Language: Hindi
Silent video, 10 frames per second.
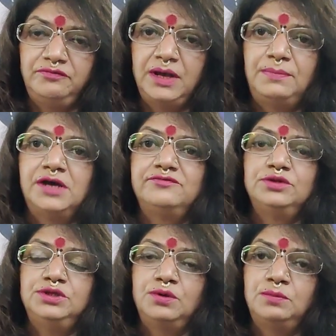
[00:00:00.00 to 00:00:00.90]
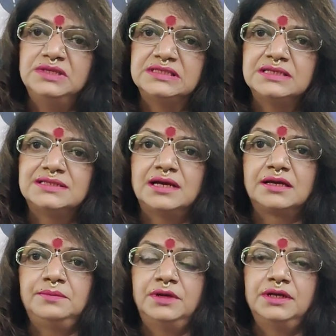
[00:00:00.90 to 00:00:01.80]
व्यापार वृद्धि हो बिजनेस
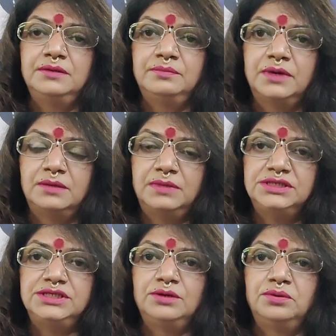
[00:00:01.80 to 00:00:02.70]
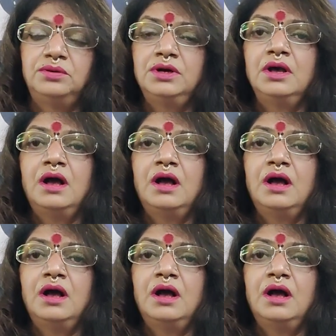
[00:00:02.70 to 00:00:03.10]
आगे बढ़े बच्चे हो